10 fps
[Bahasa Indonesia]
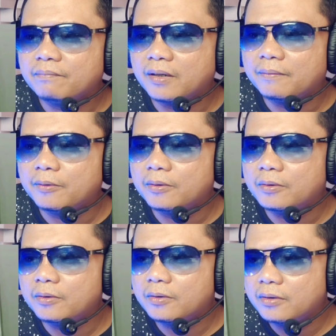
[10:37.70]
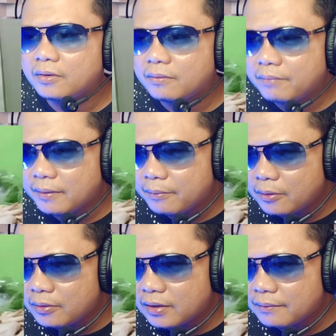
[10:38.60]
40
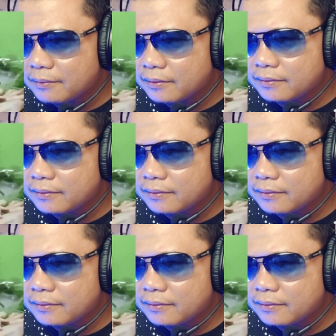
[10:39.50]
46 Oke, okay,